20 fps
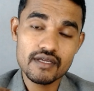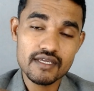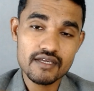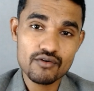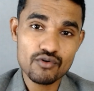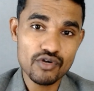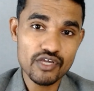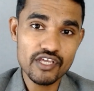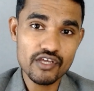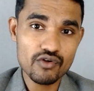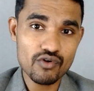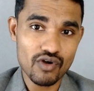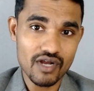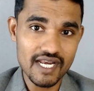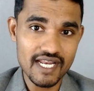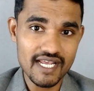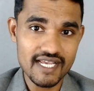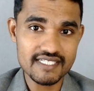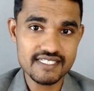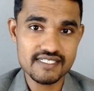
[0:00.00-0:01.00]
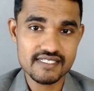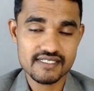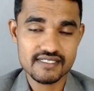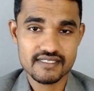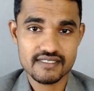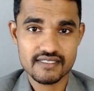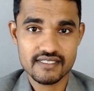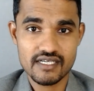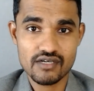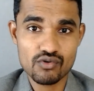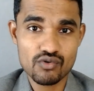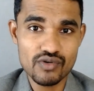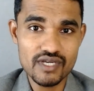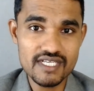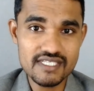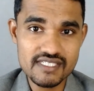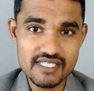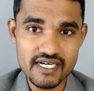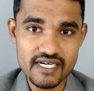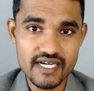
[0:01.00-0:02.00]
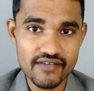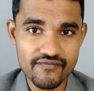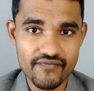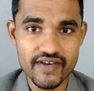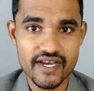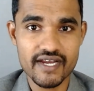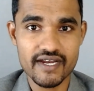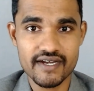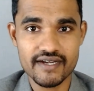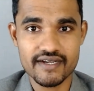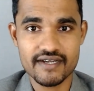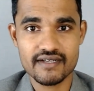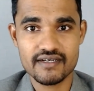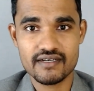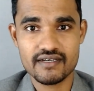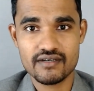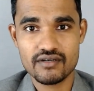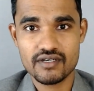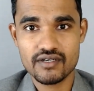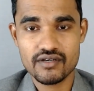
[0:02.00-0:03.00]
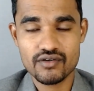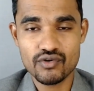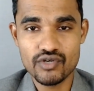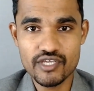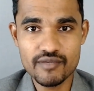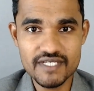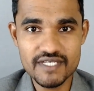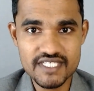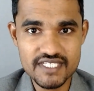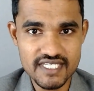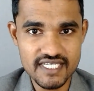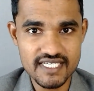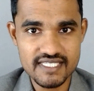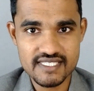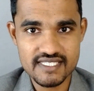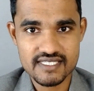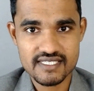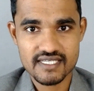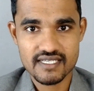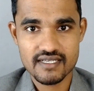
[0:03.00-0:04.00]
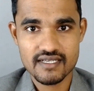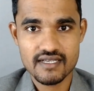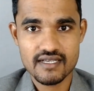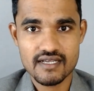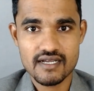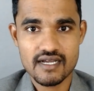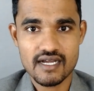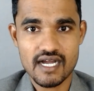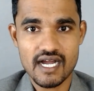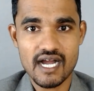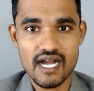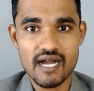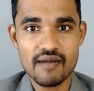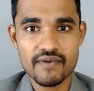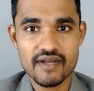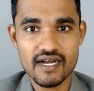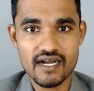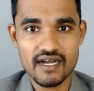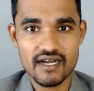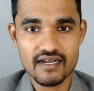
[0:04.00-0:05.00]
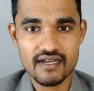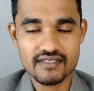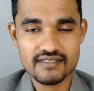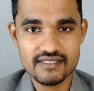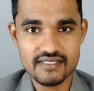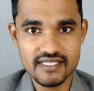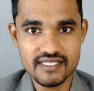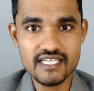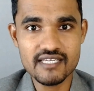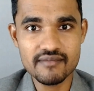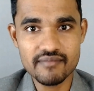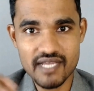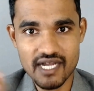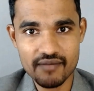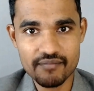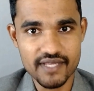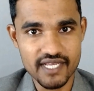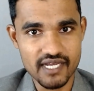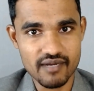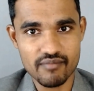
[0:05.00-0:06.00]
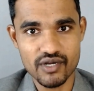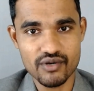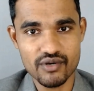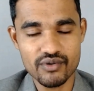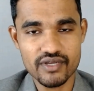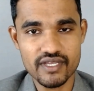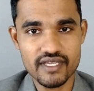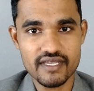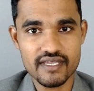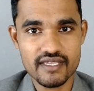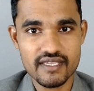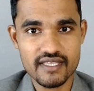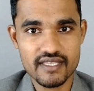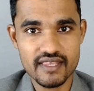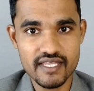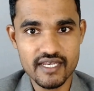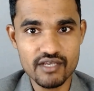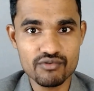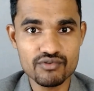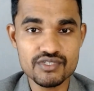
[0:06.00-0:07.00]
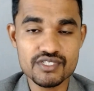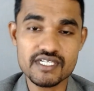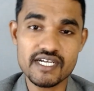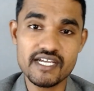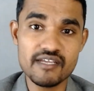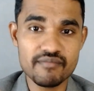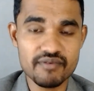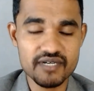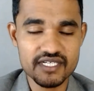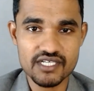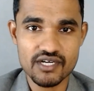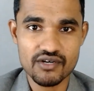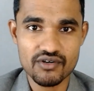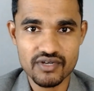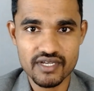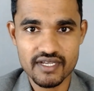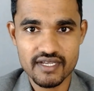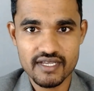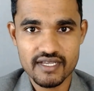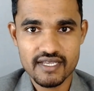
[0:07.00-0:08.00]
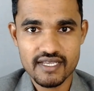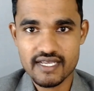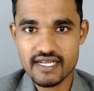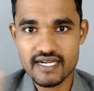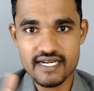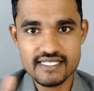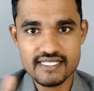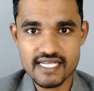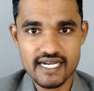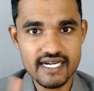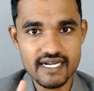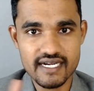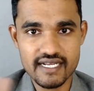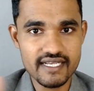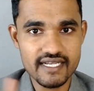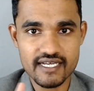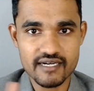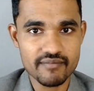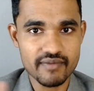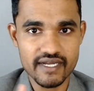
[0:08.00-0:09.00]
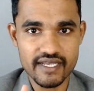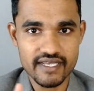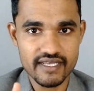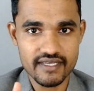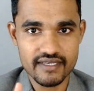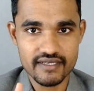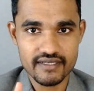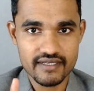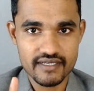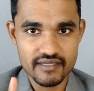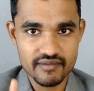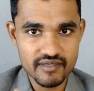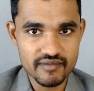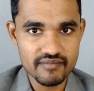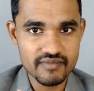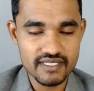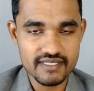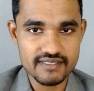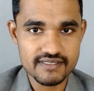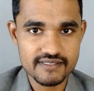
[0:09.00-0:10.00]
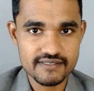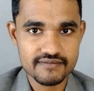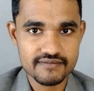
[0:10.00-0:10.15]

कोई कॉलेज या कोई सर्टिफिकेट कोई भी चीज़ आपका ज़िंदगी में आप क्या बनोगे कितनी ऊंचाई पर जाओगे ये डिसाइड नहीं कर पाएगी रिमेंबर दिस